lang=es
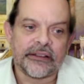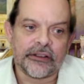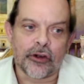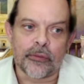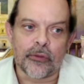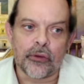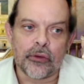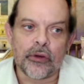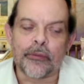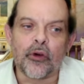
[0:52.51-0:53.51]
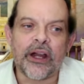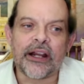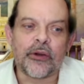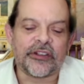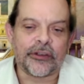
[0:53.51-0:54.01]
Así como una
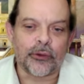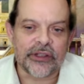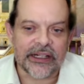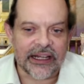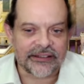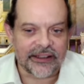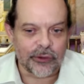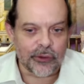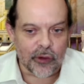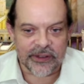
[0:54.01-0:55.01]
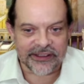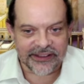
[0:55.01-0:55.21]
mujer no es segunda clase de un hombre,